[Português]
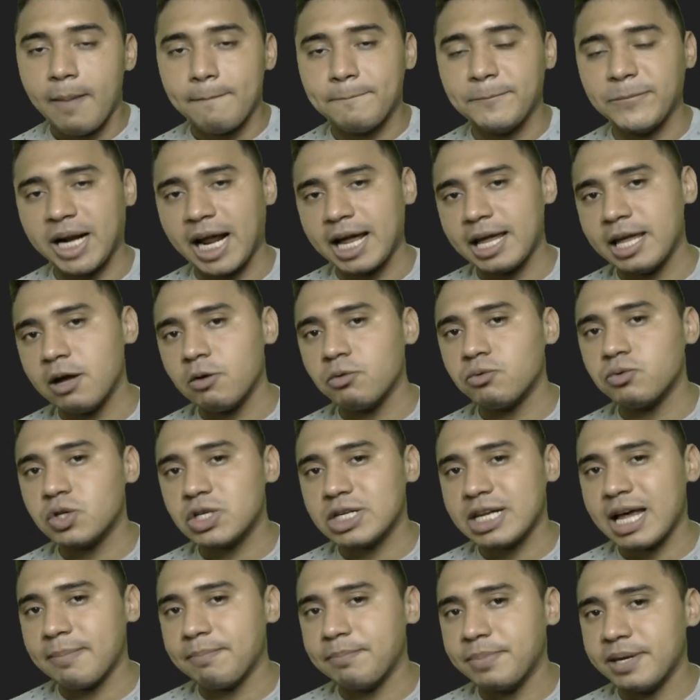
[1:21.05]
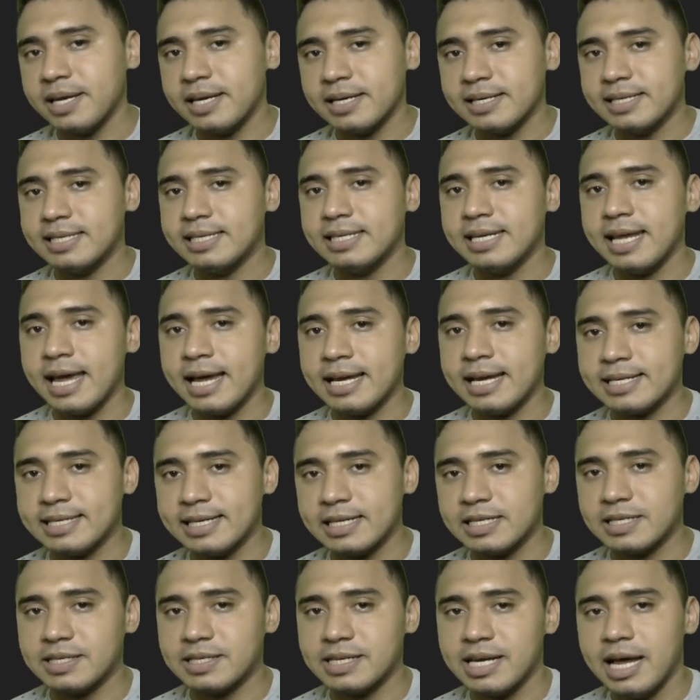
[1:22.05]
Para eu saber se
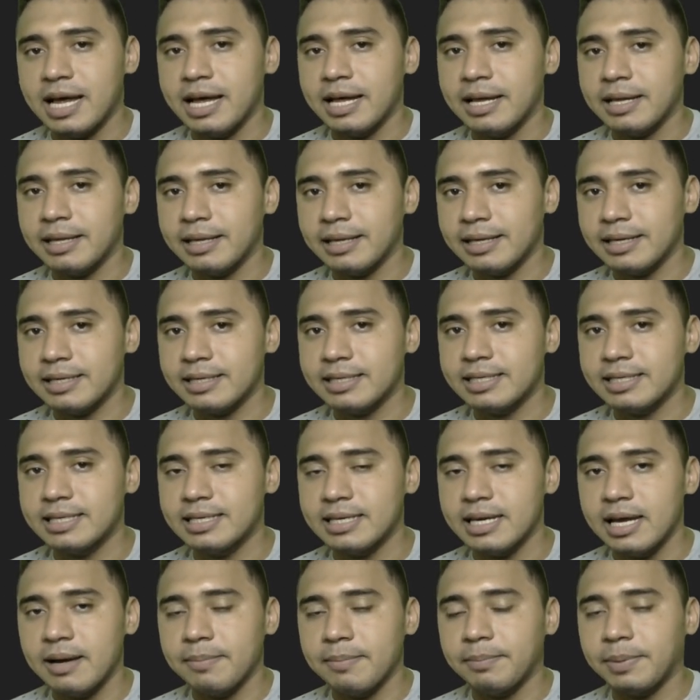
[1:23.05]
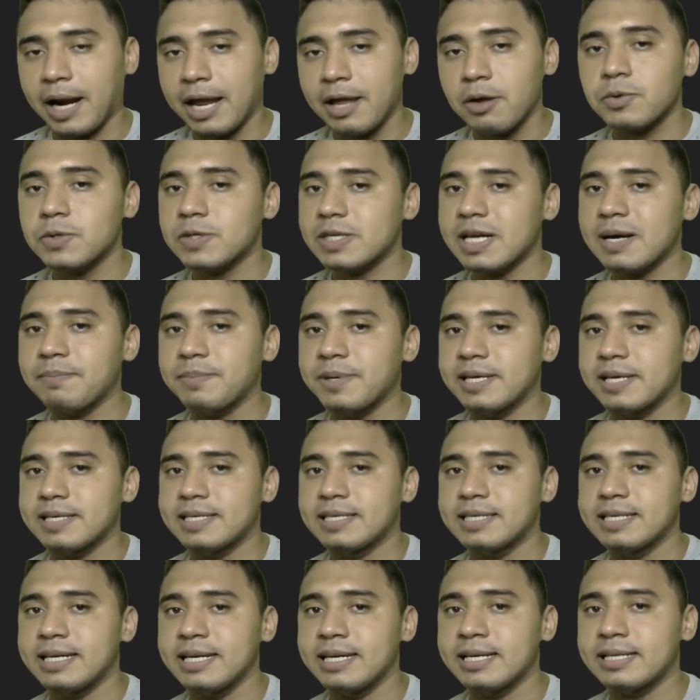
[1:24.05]
essas para eu saber
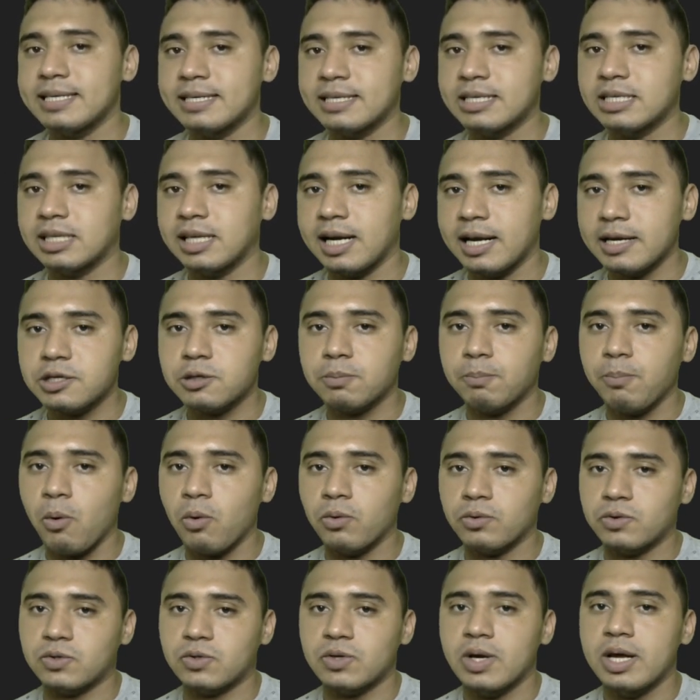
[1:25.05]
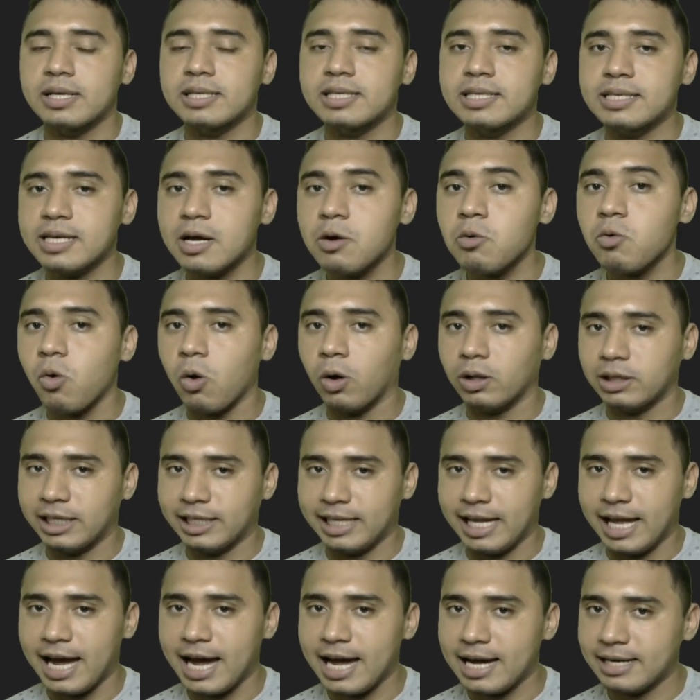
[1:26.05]
se esses três pontos são
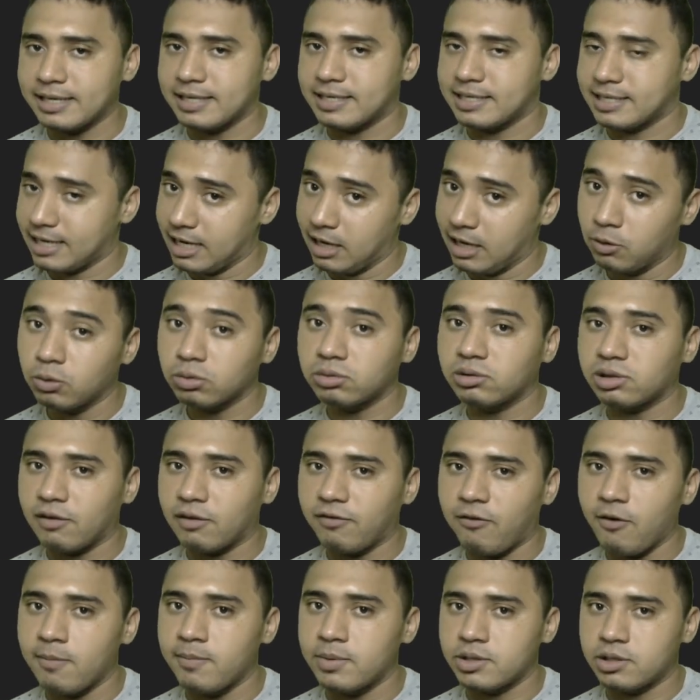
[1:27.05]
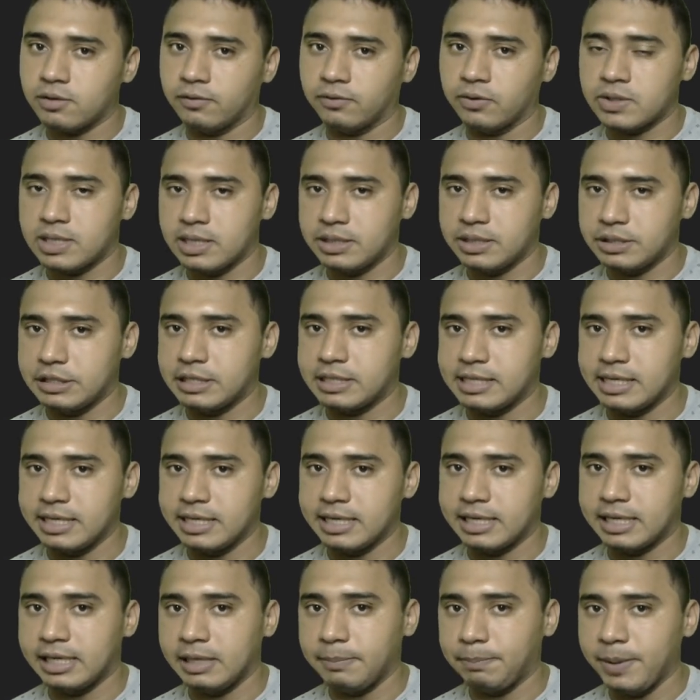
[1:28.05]
colineares, que é outra forma de você
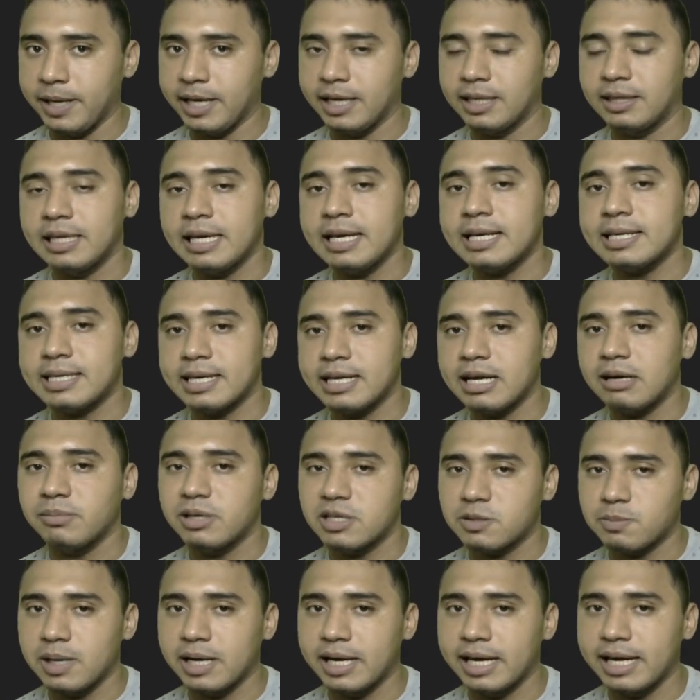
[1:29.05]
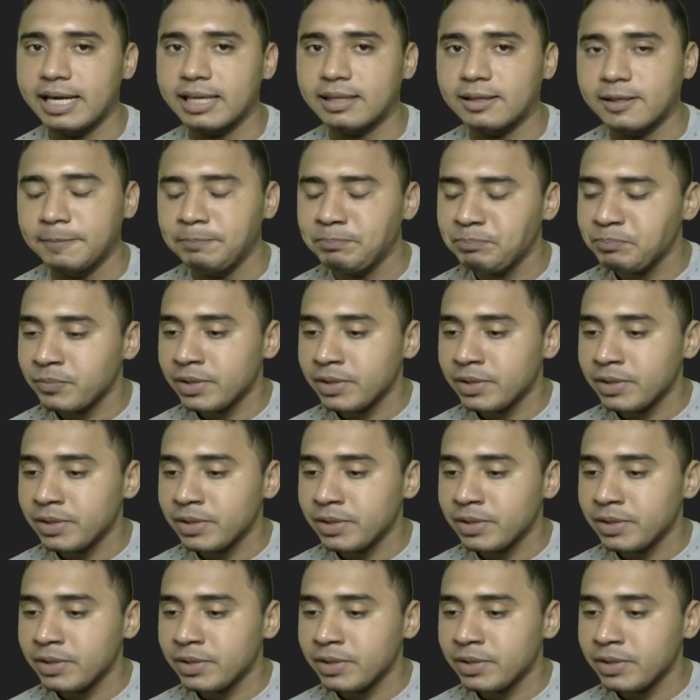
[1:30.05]
dizer que pertencem à mesma reta,